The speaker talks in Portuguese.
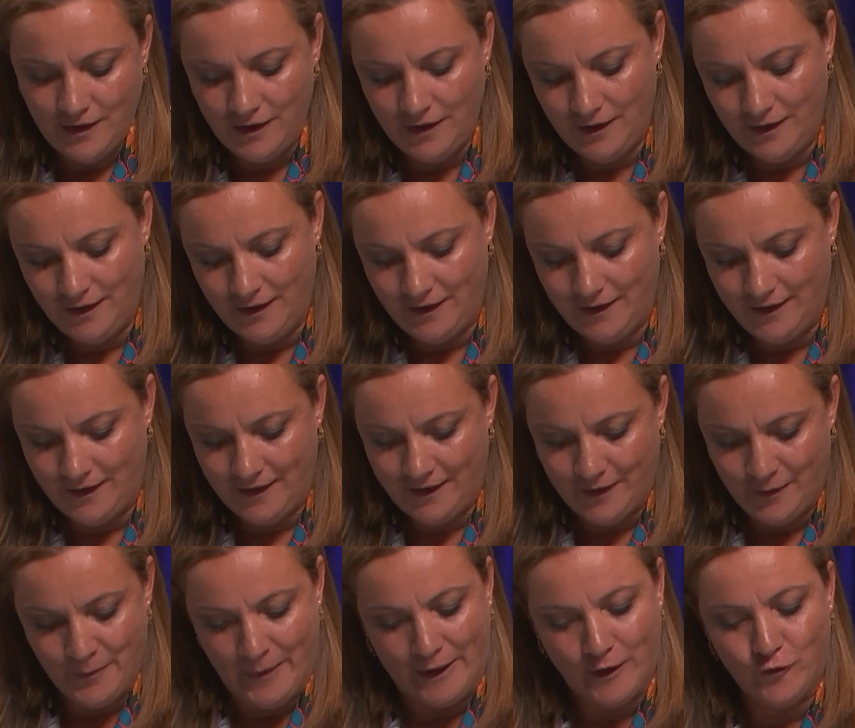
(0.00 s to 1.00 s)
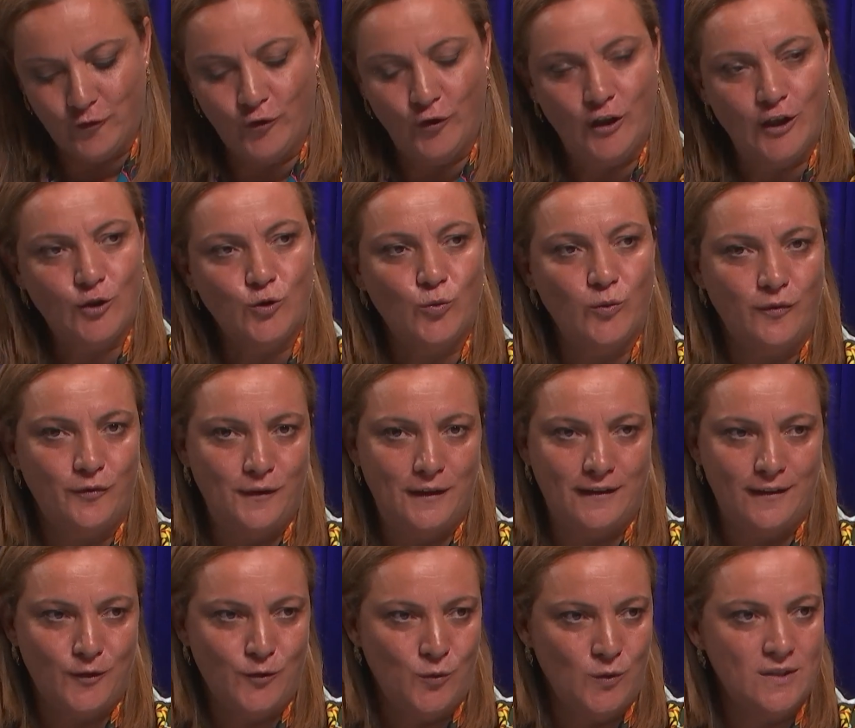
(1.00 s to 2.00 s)
E como é que foi a tua
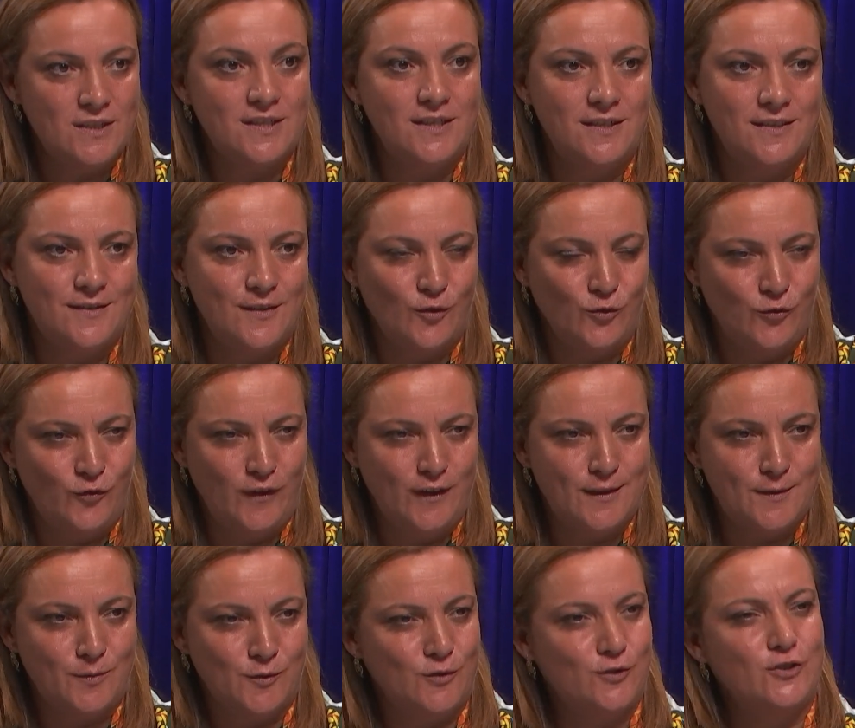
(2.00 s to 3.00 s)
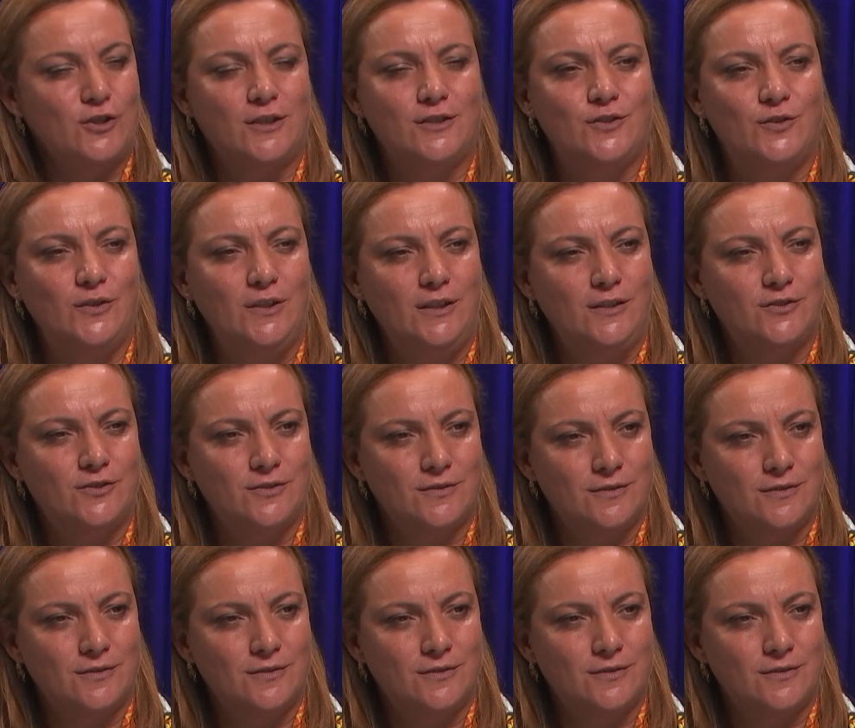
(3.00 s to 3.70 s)
vinda, a tua decisão de vir para os Estados Unidos?